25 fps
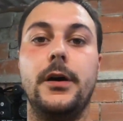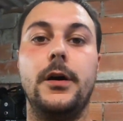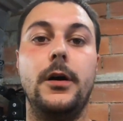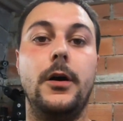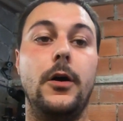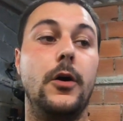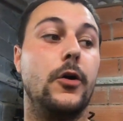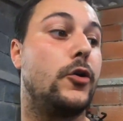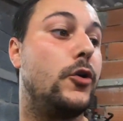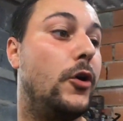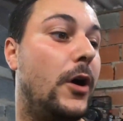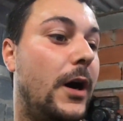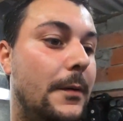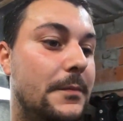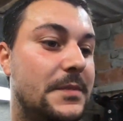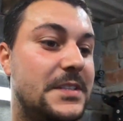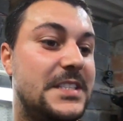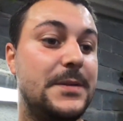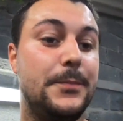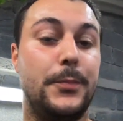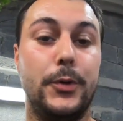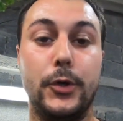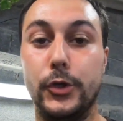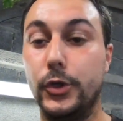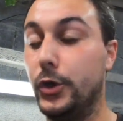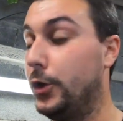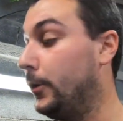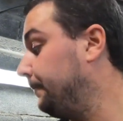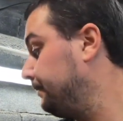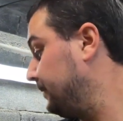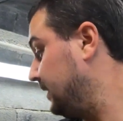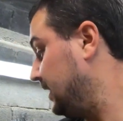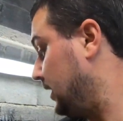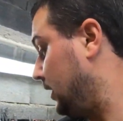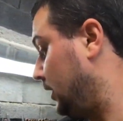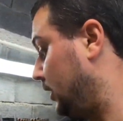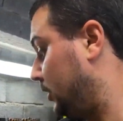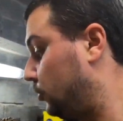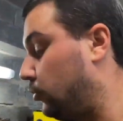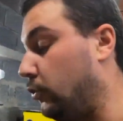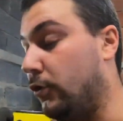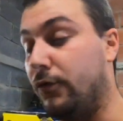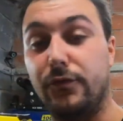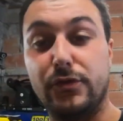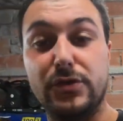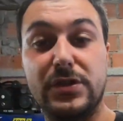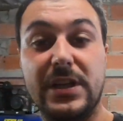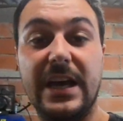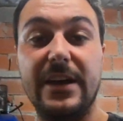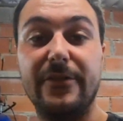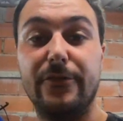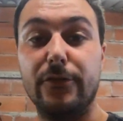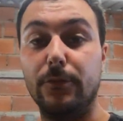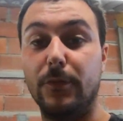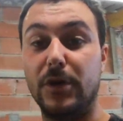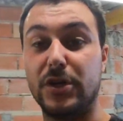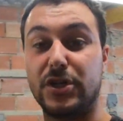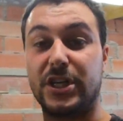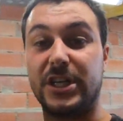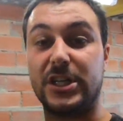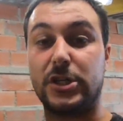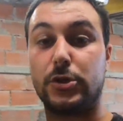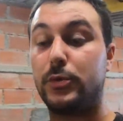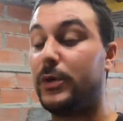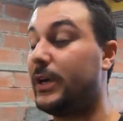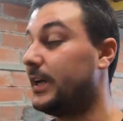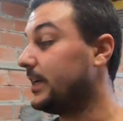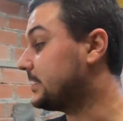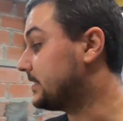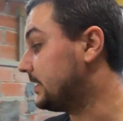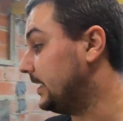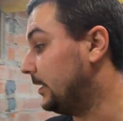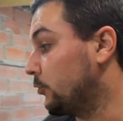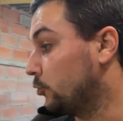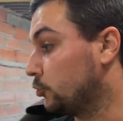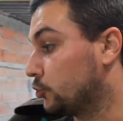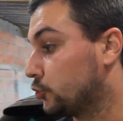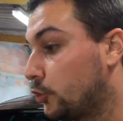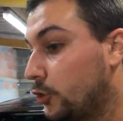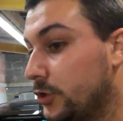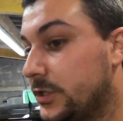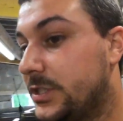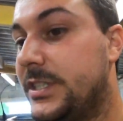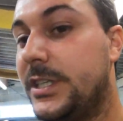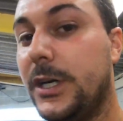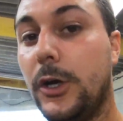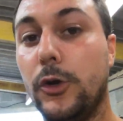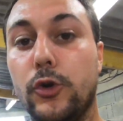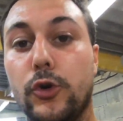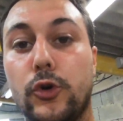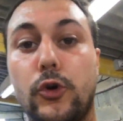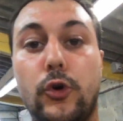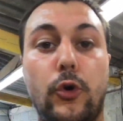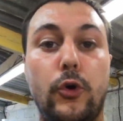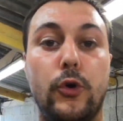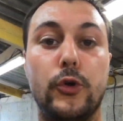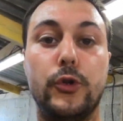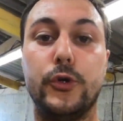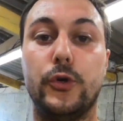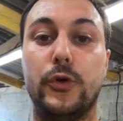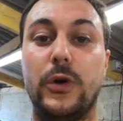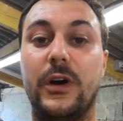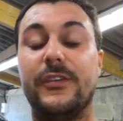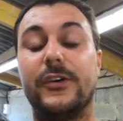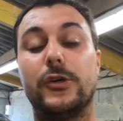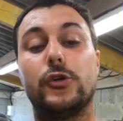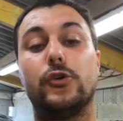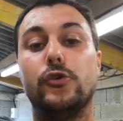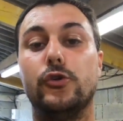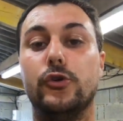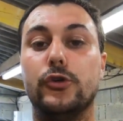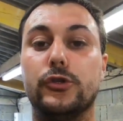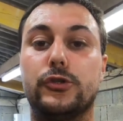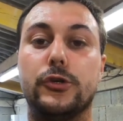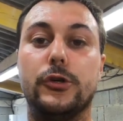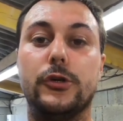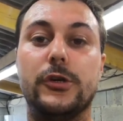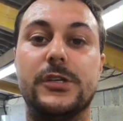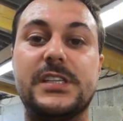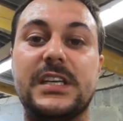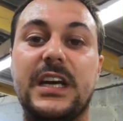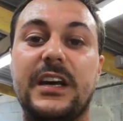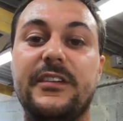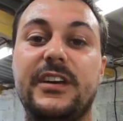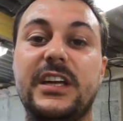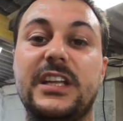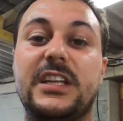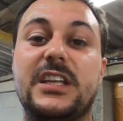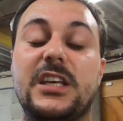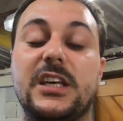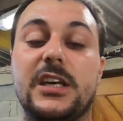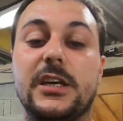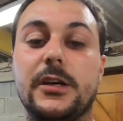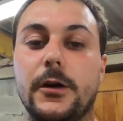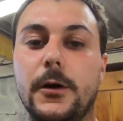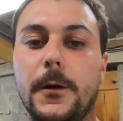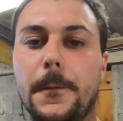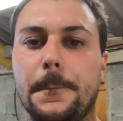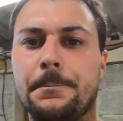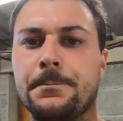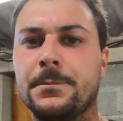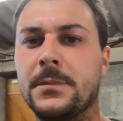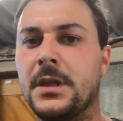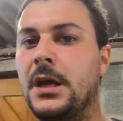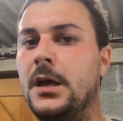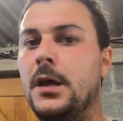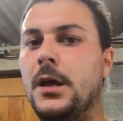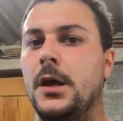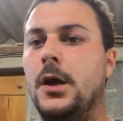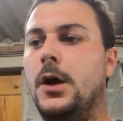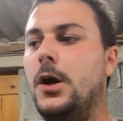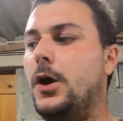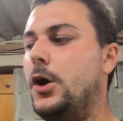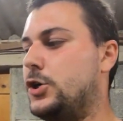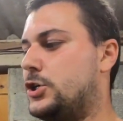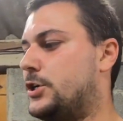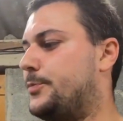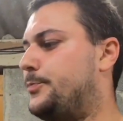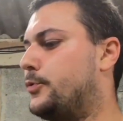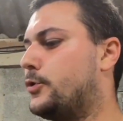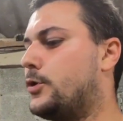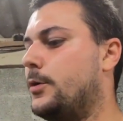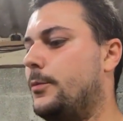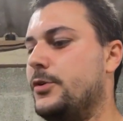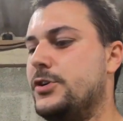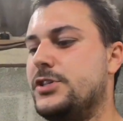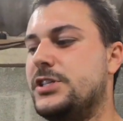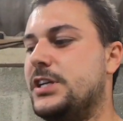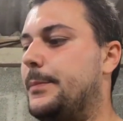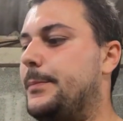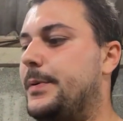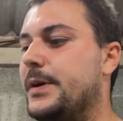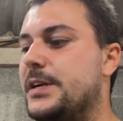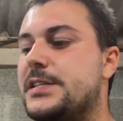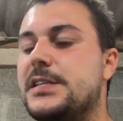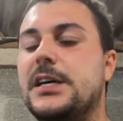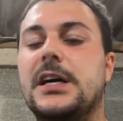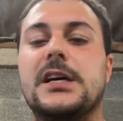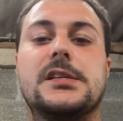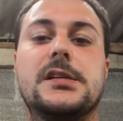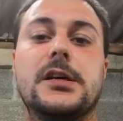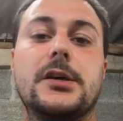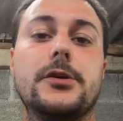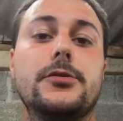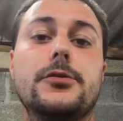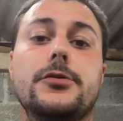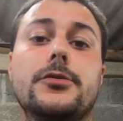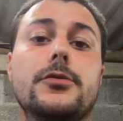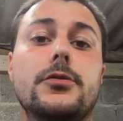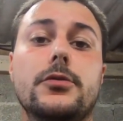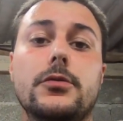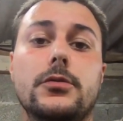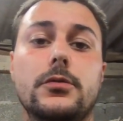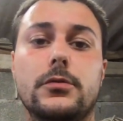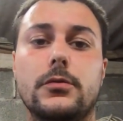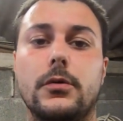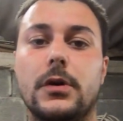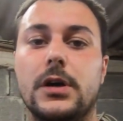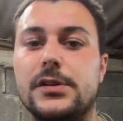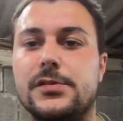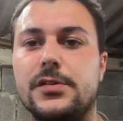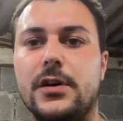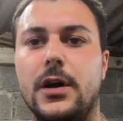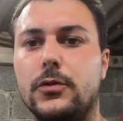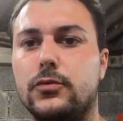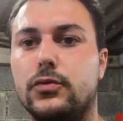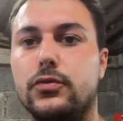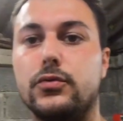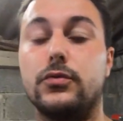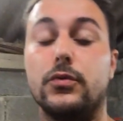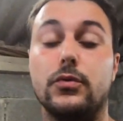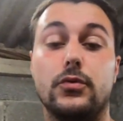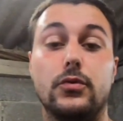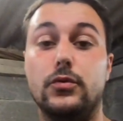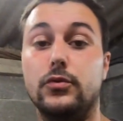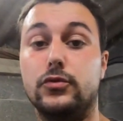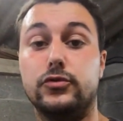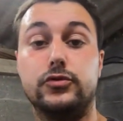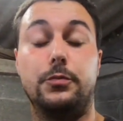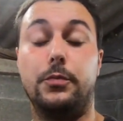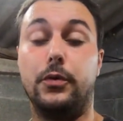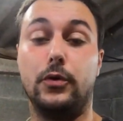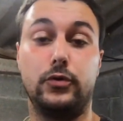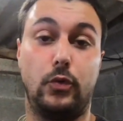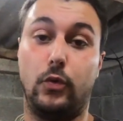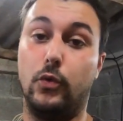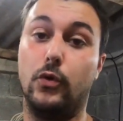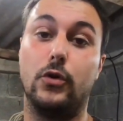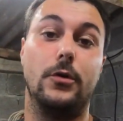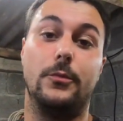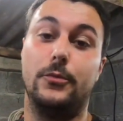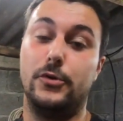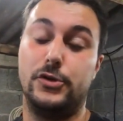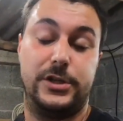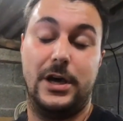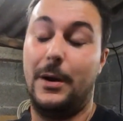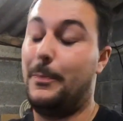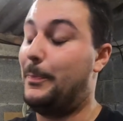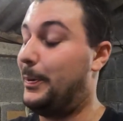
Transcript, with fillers: euh, encore un petit peu d'eau. Donc vous avez vu, moi j'essuie avec ça. Donc je retire le gros d'eau avec une autre euh, serviette qui est, euh, je sais plus comment ils appellent ça. C'est une, voilà, c'est un truc, je sais pas trop comment ils